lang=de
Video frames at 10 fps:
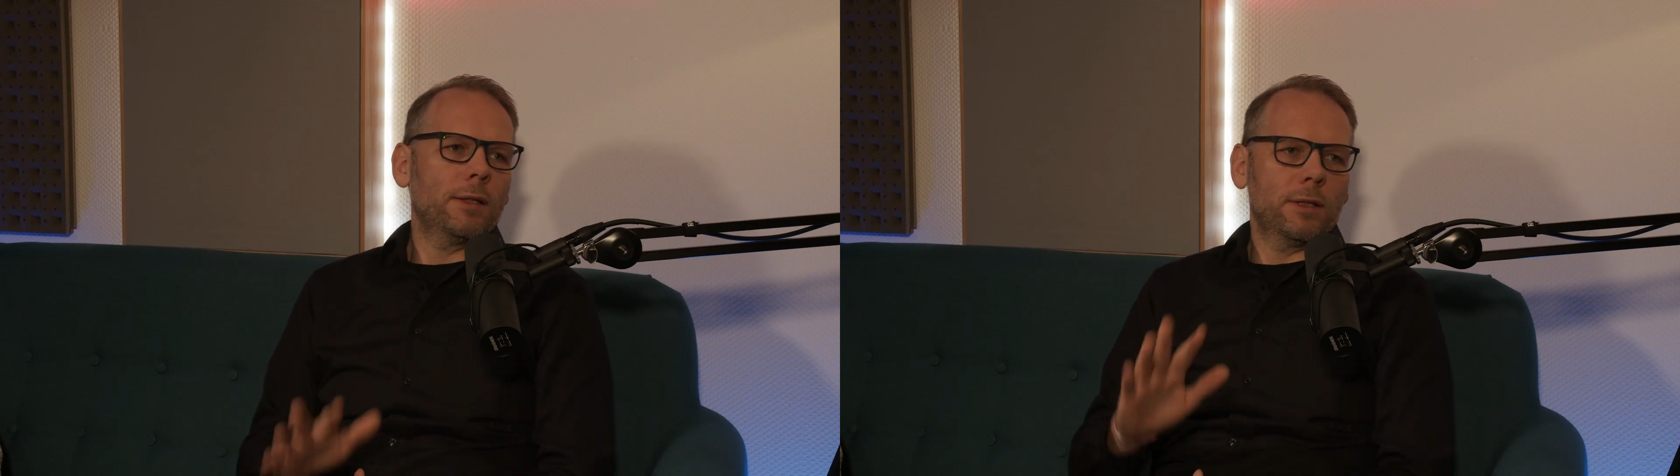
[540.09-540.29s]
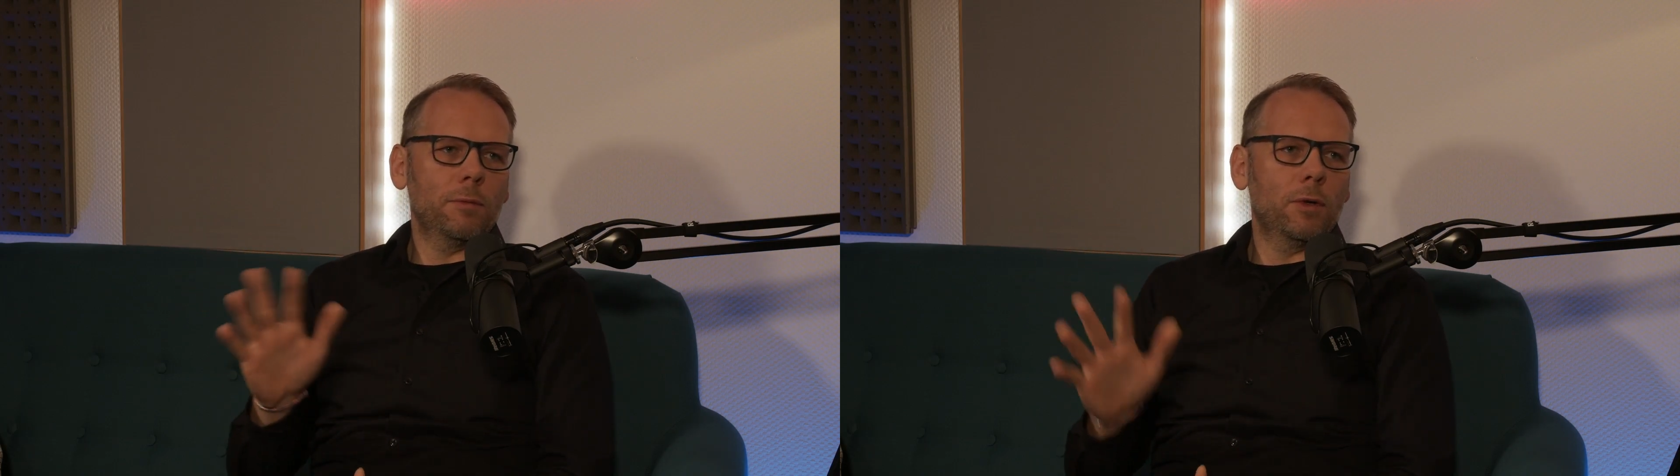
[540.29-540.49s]

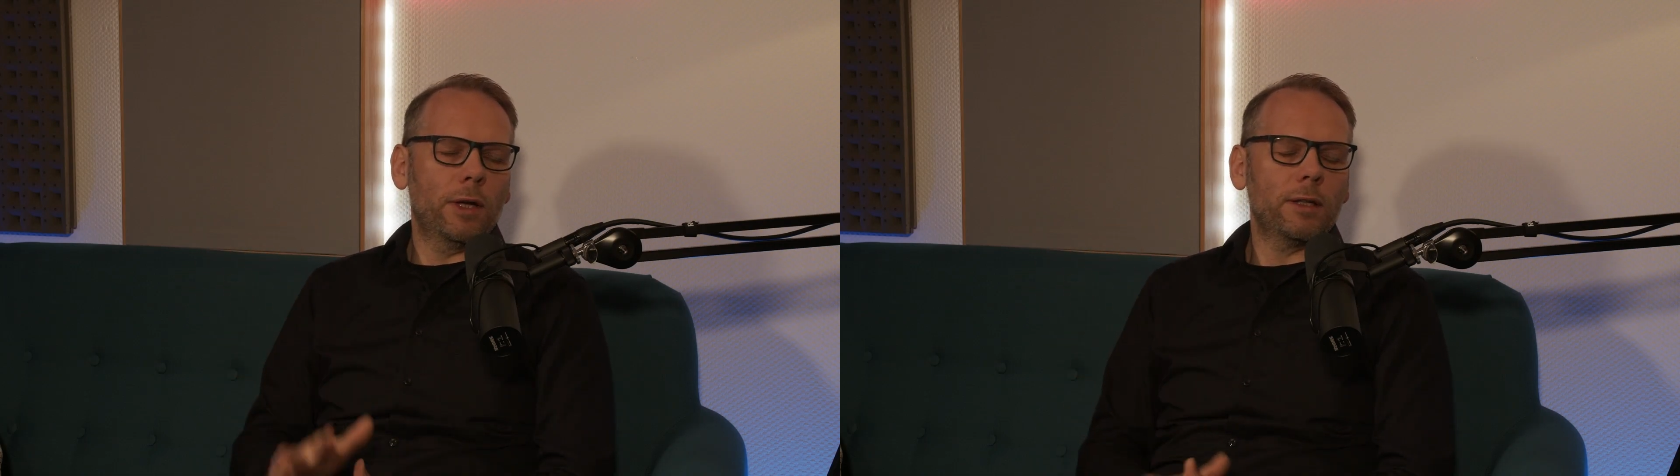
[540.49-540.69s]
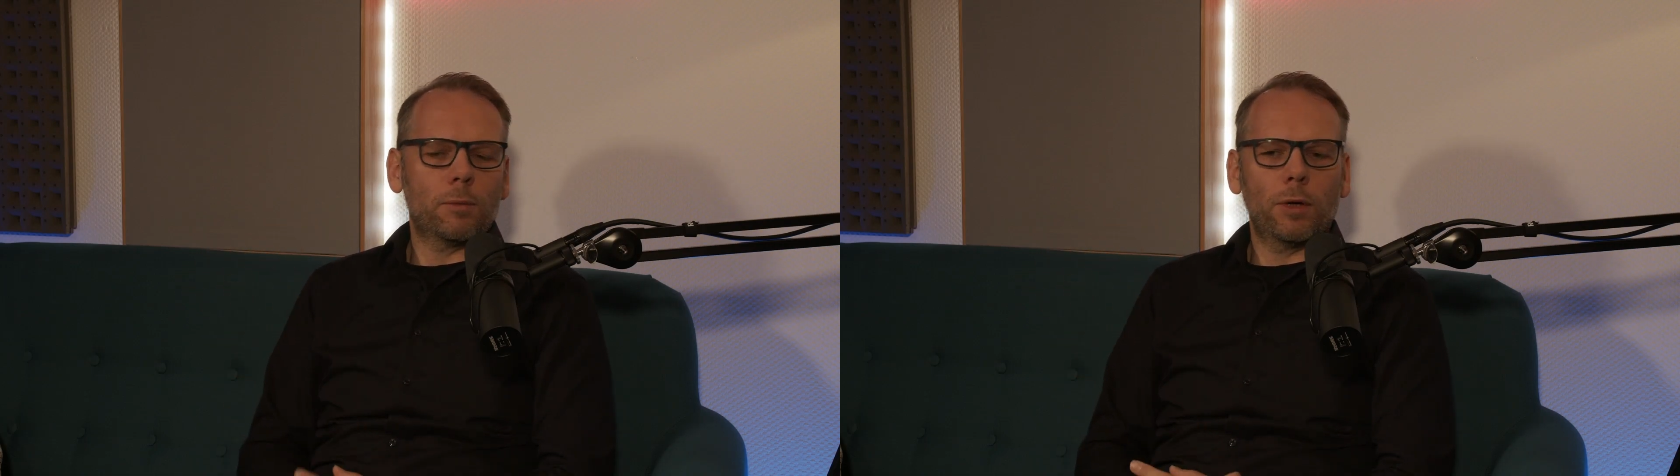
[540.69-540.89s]
Es gibt auch ein
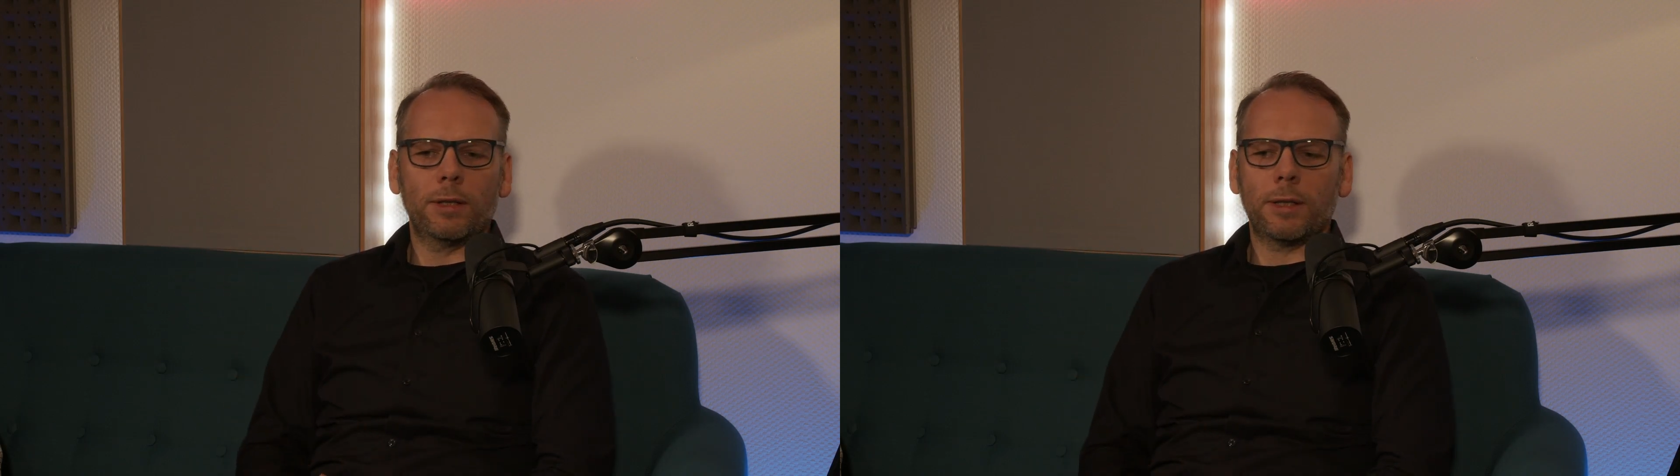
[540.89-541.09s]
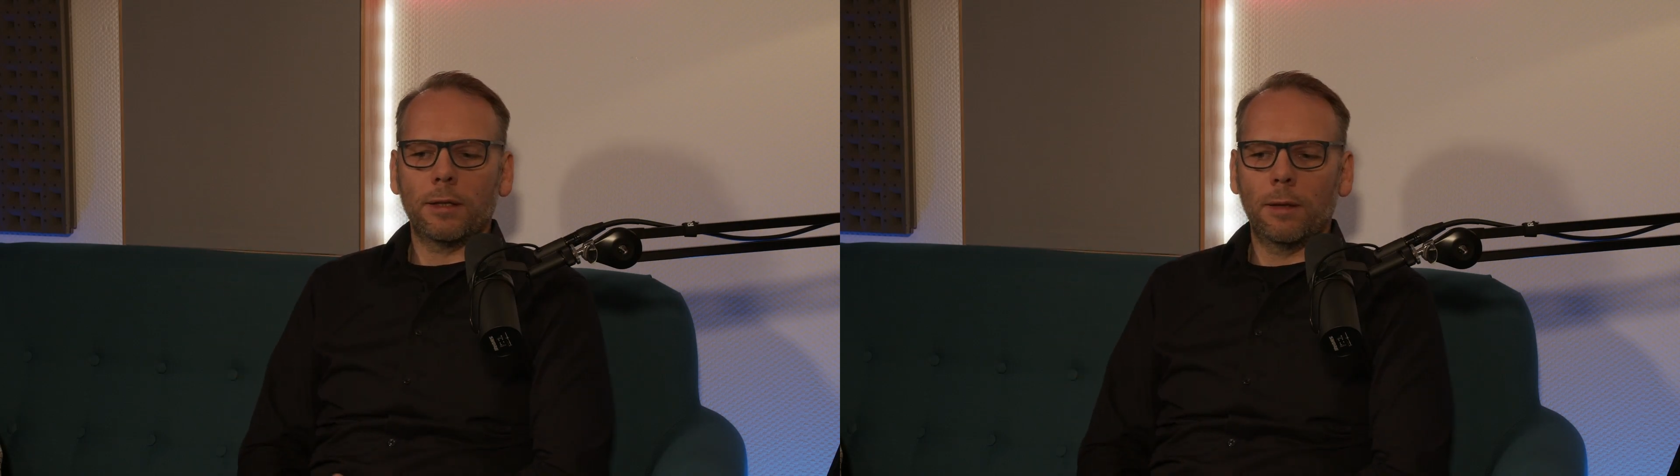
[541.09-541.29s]

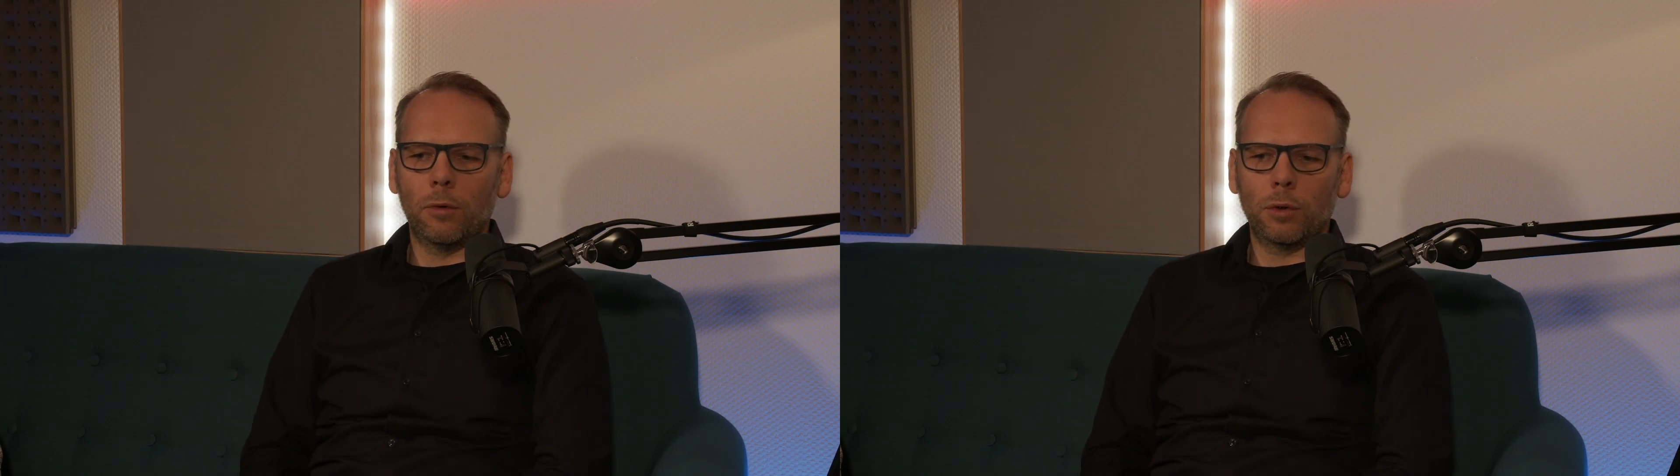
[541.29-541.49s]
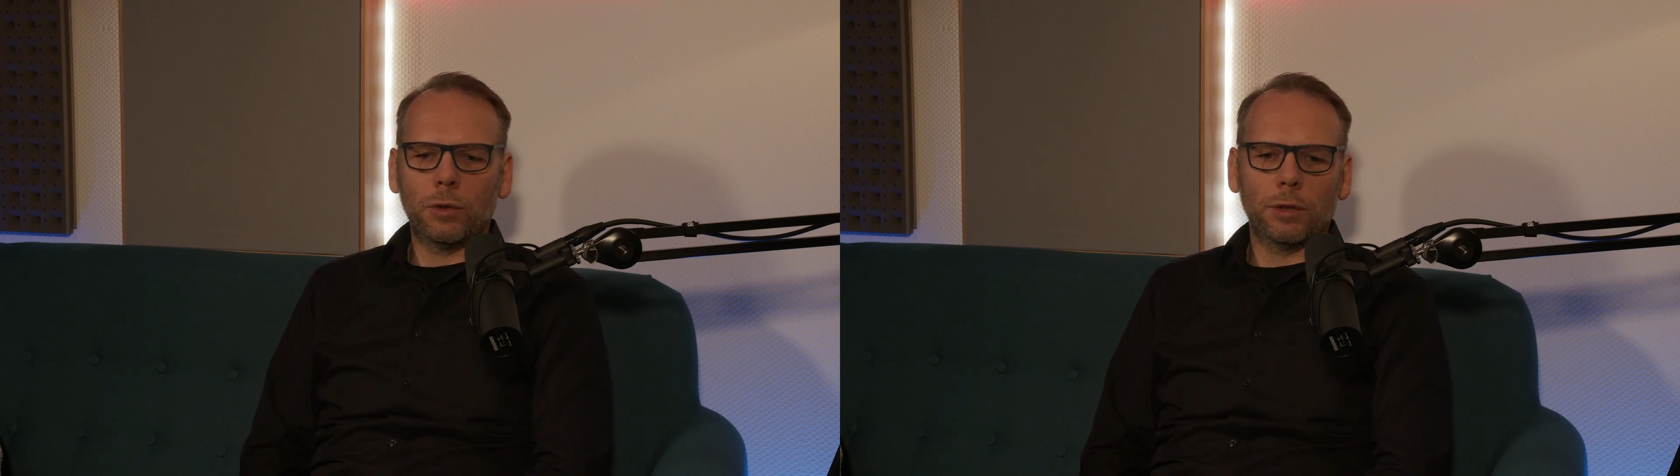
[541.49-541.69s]

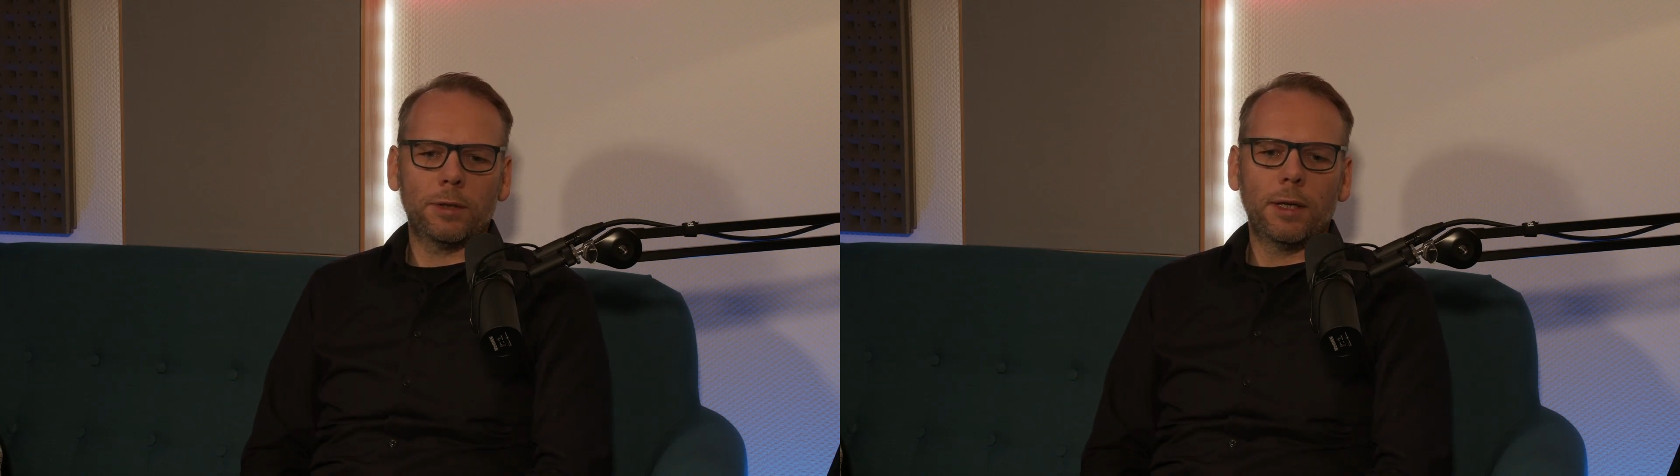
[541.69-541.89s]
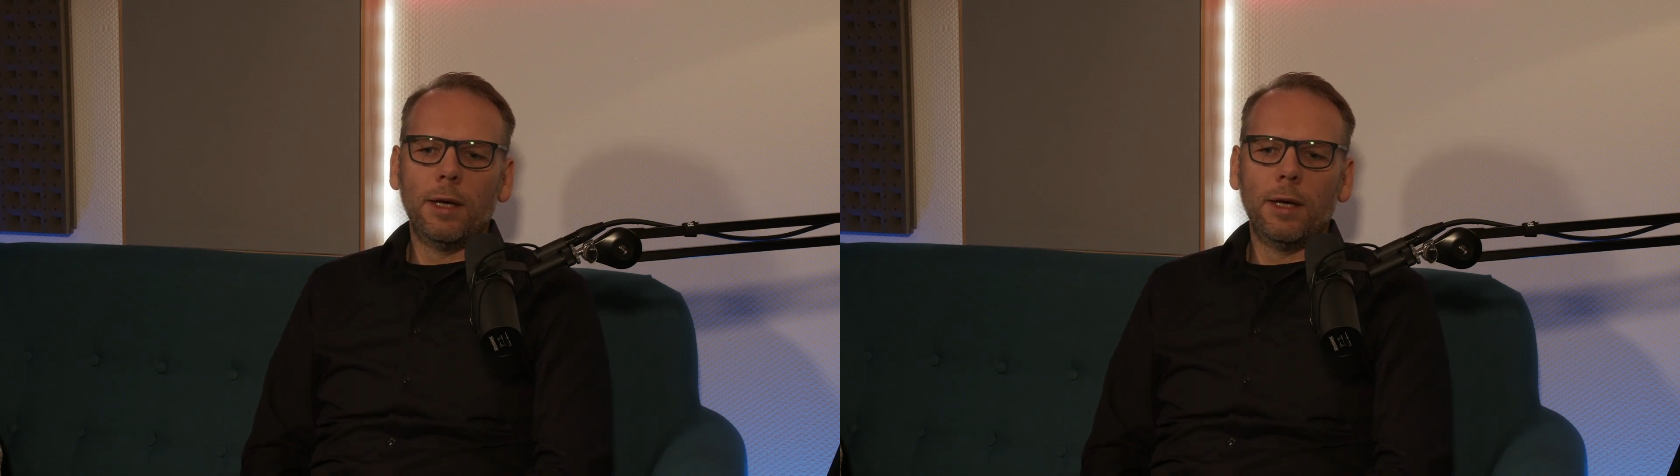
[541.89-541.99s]
Enterprise-Angebot dort.